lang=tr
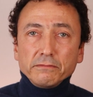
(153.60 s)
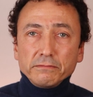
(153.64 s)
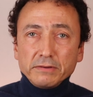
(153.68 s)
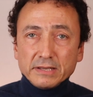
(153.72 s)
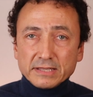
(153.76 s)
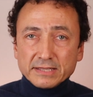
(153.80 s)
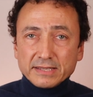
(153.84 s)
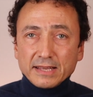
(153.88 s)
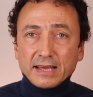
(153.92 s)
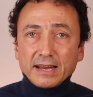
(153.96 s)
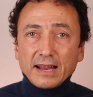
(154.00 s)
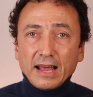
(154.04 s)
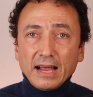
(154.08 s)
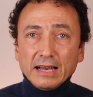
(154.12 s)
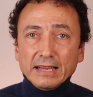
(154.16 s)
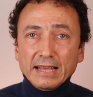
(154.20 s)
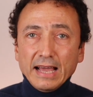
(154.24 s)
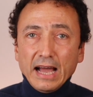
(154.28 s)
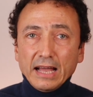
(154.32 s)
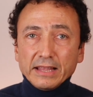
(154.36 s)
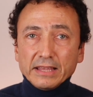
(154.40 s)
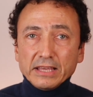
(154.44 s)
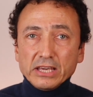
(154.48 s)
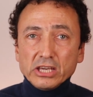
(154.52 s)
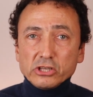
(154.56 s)
Visceral
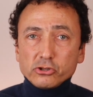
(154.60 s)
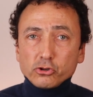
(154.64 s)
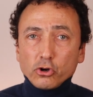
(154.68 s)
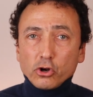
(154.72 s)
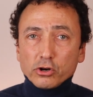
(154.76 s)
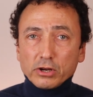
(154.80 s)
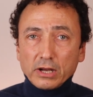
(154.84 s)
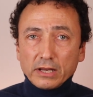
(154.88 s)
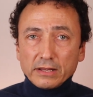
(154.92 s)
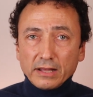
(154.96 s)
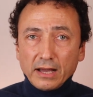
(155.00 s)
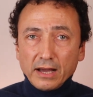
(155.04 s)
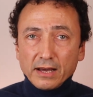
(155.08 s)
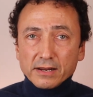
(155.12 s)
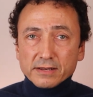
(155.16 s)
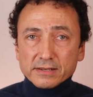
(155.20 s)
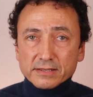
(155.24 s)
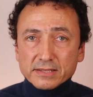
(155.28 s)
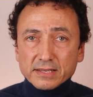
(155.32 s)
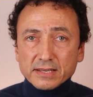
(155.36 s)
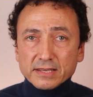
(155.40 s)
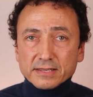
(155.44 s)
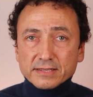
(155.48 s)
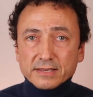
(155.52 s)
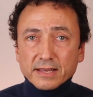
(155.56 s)
yani iç organ
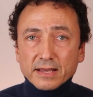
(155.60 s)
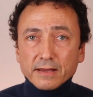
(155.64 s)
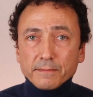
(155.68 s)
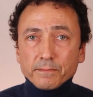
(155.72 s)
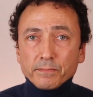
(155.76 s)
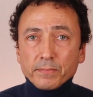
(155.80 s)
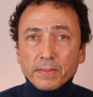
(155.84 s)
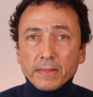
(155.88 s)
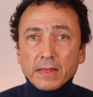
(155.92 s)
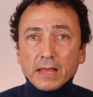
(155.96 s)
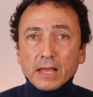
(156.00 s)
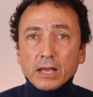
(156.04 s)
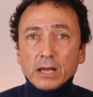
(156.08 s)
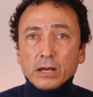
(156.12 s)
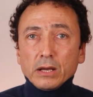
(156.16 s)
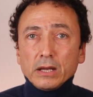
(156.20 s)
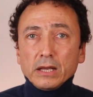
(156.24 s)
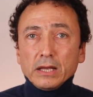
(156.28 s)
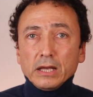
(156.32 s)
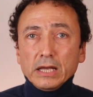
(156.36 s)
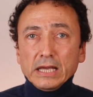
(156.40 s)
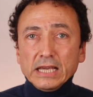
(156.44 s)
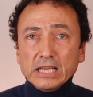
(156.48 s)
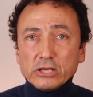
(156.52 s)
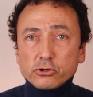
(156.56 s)
ağrısı ise
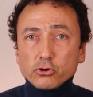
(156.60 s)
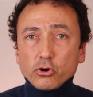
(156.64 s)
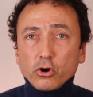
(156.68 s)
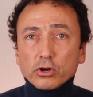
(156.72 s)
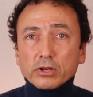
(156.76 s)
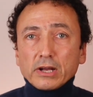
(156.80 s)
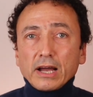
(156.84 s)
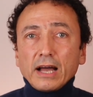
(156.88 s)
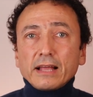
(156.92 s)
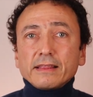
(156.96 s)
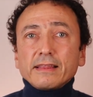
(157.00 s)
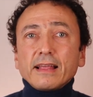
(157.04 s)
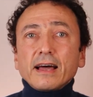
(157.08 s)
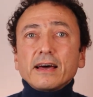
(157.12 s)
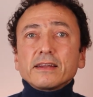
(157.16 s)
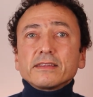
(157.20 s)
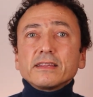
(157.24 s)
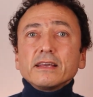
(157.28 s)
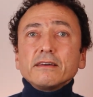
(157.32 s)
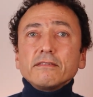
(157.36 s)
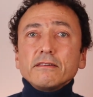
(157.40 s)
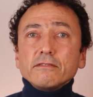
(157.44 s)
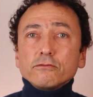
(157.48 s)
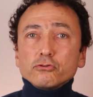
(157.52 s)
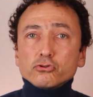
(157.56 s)
iç
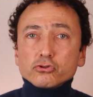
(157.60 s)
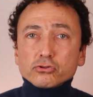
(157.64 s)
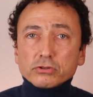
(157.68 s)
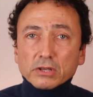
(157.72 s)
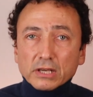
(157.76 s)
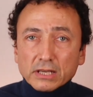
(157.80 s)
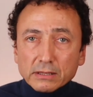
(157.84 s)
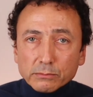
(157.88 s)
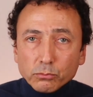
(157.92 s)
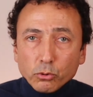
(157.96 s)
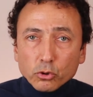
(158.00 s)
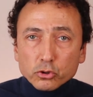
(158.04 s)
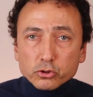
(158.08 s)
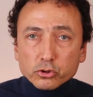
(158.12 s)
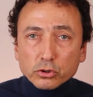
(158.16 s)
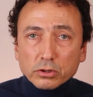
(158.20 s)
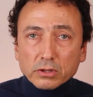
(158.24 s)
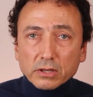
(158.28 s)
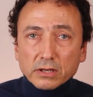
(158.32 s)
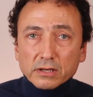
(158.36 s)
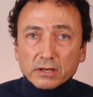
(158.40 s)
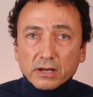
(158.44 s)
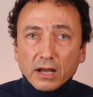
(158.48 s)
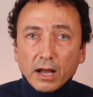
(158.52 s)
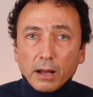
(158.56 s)
organlarda ve vücuttaki
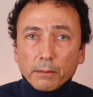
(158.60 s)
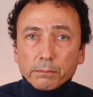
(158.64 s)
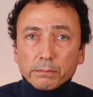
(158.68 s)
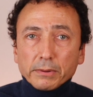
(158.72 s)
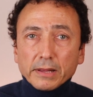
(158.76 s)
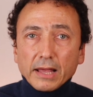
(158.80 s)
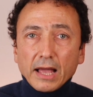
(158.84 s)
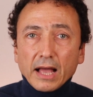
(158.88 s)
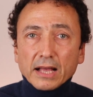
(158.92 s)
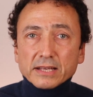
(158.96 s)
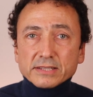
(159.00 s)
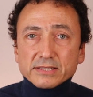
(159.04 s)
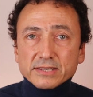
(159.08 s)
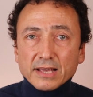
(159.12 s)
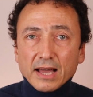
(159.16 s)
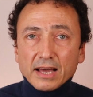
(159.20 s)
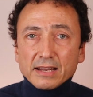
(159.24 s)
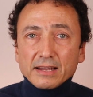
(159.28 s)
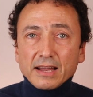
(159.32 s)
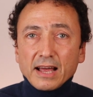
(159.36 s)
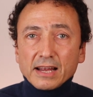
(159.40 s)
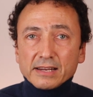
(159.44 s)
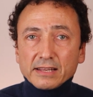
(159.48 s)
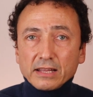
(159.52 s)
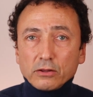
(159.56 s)
boşlukları kaplayan
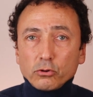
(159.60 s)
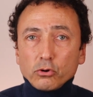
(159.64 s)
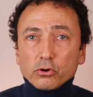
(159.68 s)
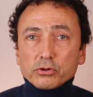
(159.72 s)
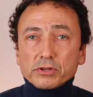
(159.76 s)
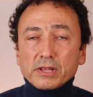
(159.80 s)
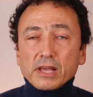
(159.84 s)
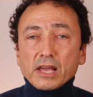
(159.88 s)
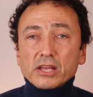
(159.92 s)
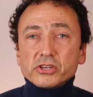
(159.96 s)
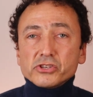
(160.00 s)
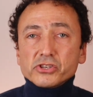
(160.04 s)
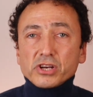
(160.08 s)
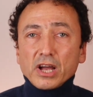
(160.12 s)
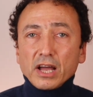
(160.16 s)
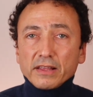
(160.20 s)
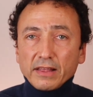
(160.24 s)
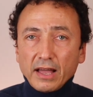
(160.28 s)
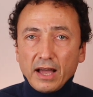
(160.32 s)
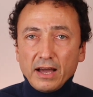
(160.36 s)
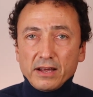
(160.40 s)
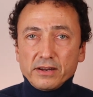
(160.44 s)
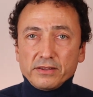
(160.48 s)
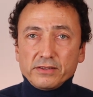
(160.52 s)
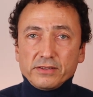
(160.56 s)
zarlardan ortaya çıkan
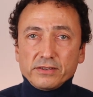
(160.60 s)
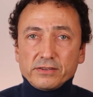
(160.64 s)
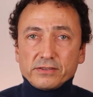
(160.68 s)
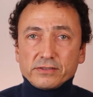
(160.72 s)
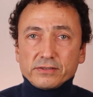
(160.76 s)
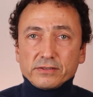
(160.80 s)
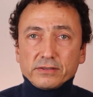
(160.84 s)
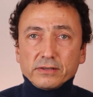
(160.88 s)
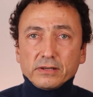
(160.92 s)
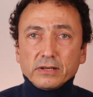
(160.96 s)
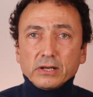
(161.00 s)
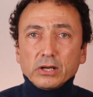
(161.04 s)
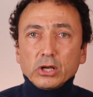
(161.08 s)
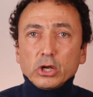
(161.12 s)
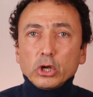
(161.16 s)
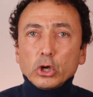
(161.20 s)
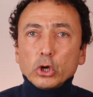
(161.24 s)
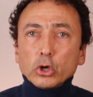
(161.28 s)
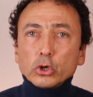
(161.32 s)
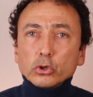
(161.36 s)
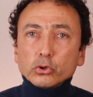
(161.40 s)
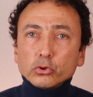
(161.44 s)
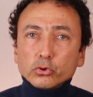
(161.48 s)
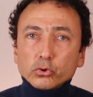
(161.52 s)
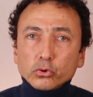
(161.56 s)
ağrıdır.
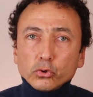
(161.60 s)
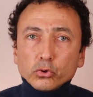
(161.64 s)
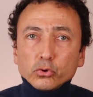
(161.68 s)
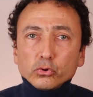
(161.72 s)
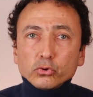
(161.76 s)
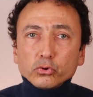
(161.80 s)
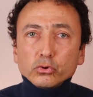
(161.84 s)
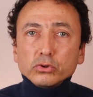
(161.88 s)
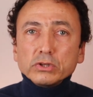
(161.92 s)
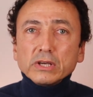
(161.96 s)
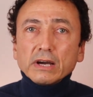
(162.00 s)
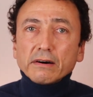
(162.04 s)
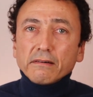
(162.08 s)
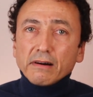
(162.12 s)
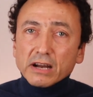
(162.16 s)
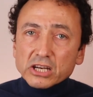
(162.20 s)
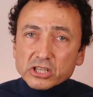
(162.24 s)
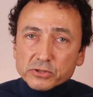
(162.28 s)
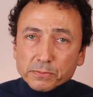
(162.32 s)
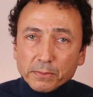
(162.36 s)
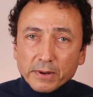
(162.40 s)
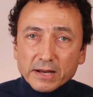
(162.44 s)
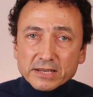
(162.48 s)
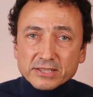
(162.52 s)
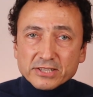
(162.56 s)
Künt,
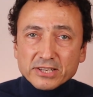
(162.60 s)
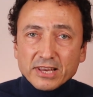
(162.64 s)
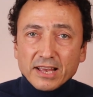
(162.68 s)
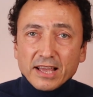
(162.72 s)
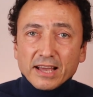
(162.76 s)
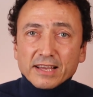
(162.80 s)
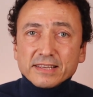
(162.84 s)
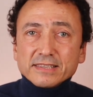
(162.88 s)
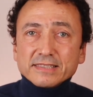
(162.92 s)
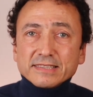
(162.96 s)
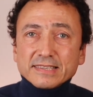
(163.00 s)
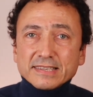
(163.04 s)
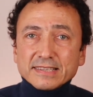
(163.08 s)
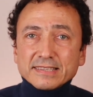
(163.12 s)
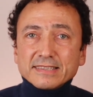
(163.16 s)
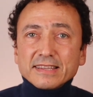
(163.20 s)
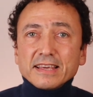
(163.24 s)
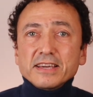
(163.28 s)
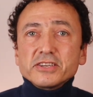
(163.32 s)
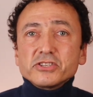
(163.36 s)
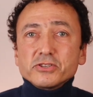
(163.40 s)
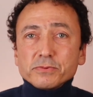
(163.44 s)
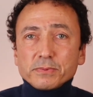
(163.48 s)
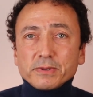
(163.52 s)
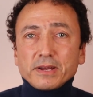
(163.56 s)
yavaş başlayan,
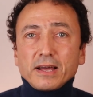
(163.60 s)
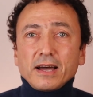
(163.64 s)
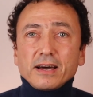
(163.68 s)
sızlayıcı bir